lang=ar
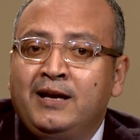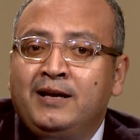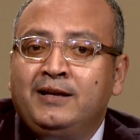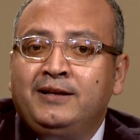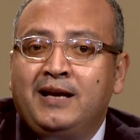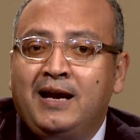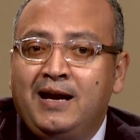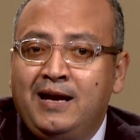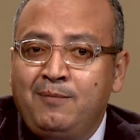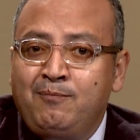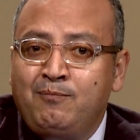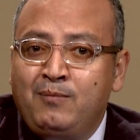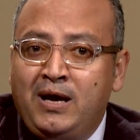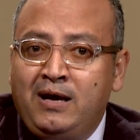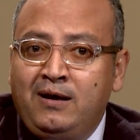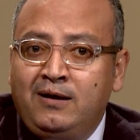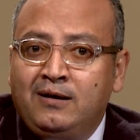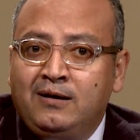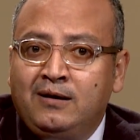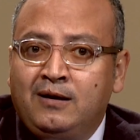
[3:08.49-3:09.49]
يا
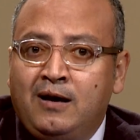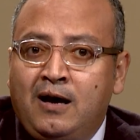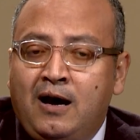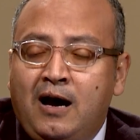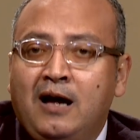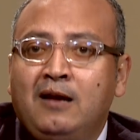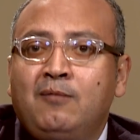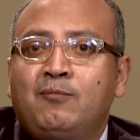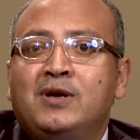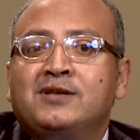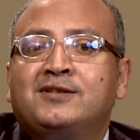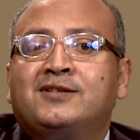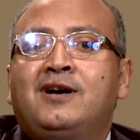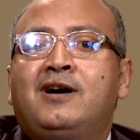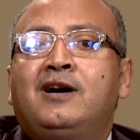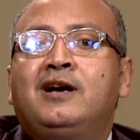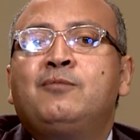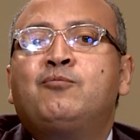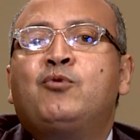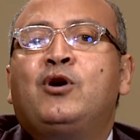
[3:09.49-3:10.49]
إما
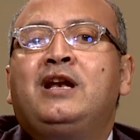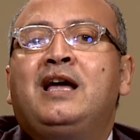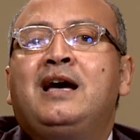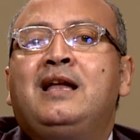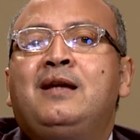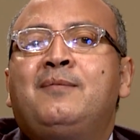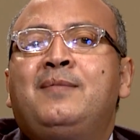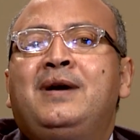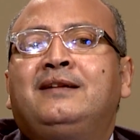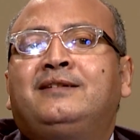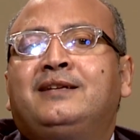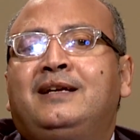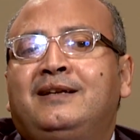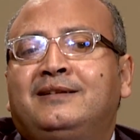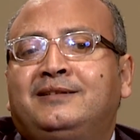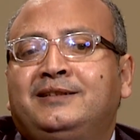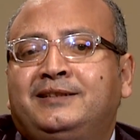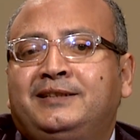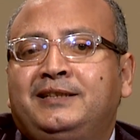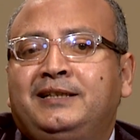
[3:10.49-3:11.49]
المصائب والألمات
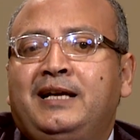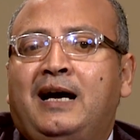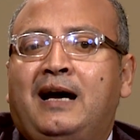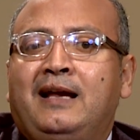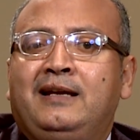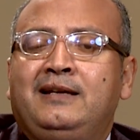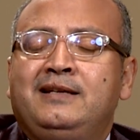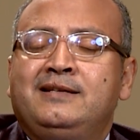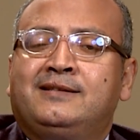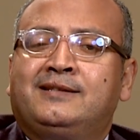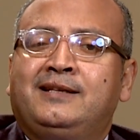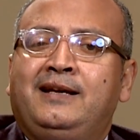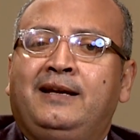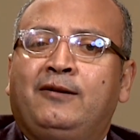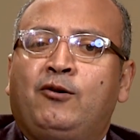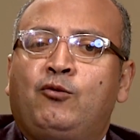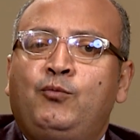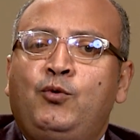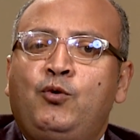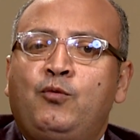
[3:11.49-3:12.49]
التي تيجي على الإنسان
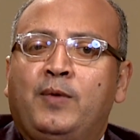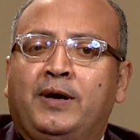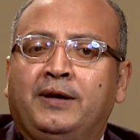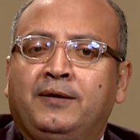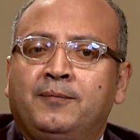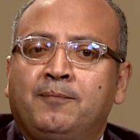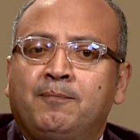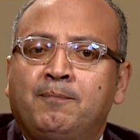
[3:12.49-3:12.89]
عموما